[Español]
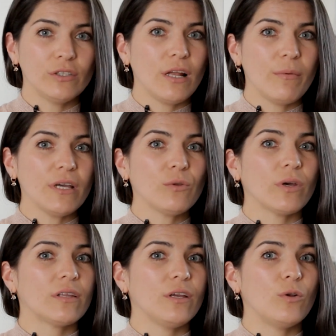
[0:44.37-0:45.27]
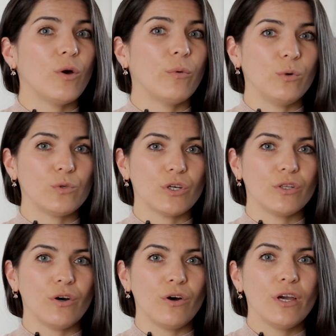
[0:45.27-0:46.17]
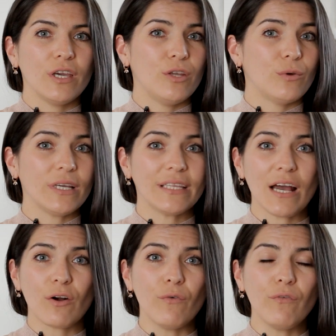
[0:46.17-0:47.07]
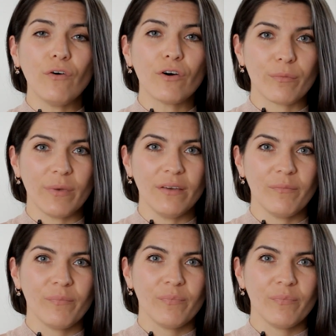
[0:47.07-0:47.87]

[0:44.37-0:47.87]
o tal vez tu estilo evolucionó y no estás conforme,